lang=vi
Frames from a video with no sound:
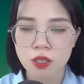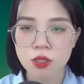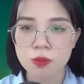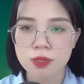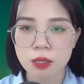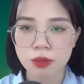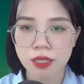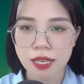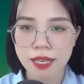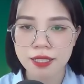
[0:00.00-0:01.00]
Hôm sau
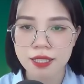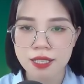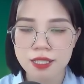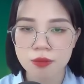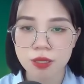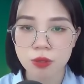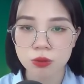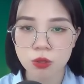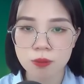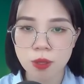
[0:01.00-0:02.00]
tỉnh lại, trong đầu
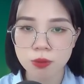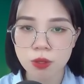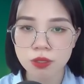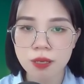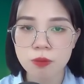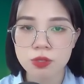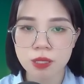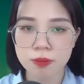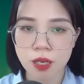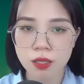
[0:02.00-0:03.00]
tôi bỗng có thêm một
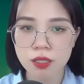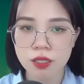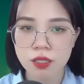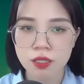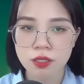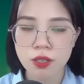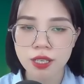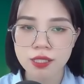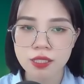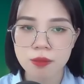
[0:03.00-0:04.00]
giọng nói, nói
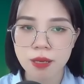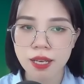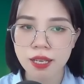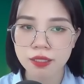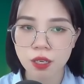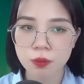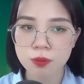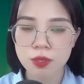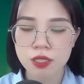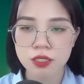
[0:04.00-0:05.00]
cái gì mà hệ thống,
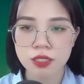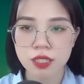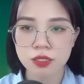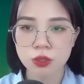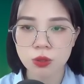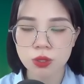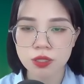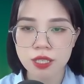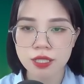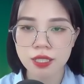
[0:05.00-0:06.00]
chỉ cần tôi có
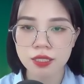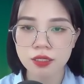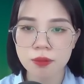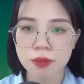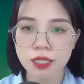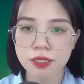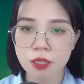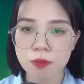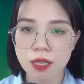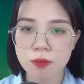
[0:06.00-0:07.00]
thể khiến thẩm đình
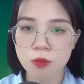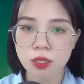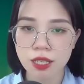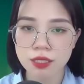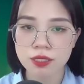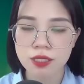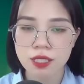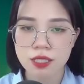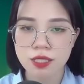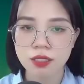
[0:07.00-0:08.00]
động lòng một lần,
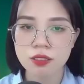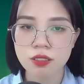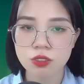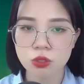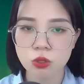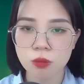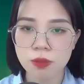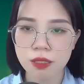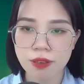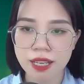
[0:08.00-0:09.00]
sẽ thưởng cho tôi
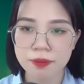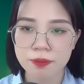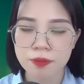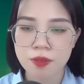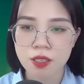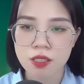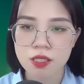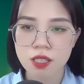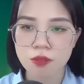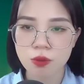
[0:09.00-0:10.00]
10 vạn.
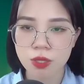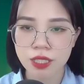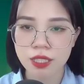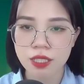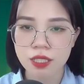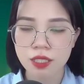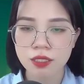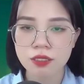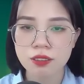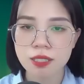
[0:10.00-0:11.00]
Rất vô lý,
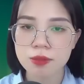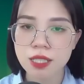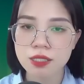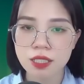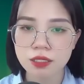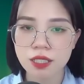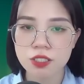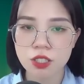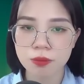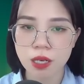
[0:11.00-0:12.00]
nhưng cảm giác chân thật
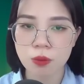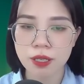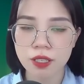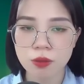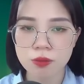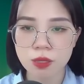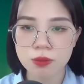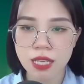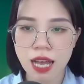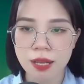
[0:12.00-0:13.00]
trong đầu lại không giống
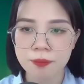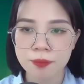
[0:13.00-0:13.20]
giả.